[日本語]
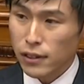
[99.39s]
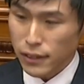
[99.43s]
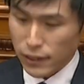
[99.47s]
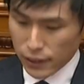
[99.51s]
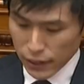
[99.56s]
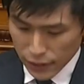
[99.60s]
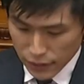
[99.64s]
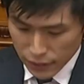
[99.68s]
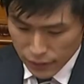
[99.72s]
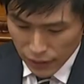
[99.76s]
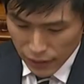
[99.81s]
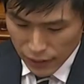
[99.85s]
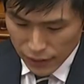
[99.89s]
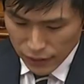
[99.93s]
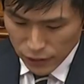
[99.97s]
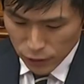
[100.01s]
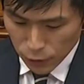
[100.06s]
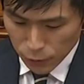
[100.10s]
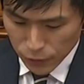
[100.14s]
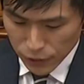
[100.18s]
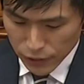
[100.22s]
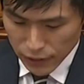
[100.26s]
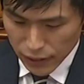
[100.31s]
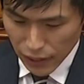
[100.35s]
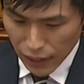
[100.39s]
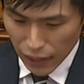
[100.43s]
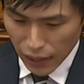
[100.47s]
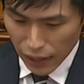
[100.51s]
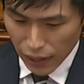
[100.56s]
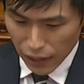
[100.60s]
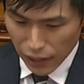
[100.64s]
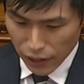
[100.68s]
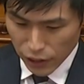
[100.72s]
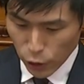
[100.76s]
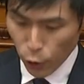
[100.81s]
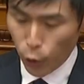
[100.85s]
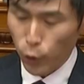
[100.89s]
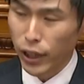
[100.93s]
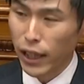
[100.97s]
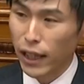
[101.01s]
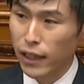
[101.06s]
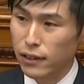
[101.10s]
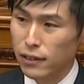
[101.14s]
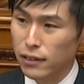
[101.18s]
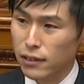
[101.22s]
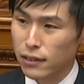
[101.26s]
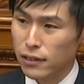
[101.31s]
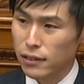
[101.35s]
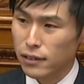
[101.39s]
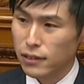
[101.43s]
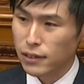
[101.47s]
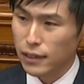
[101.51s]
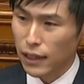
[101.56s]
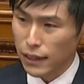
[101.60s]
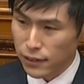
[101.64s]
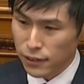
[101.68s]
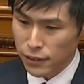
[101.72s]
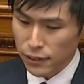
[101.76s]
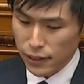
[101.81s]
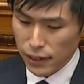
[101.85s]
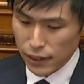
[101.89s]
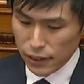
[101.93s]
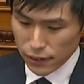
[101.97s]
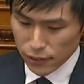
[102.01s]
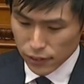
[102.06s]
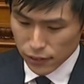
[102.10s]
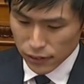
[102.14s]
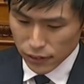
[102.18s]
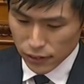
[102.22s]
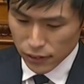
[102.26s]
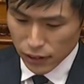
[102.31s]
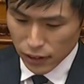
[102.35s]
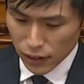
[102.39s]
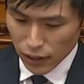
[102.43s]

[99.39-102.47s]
実態に即した要件、手続きにする、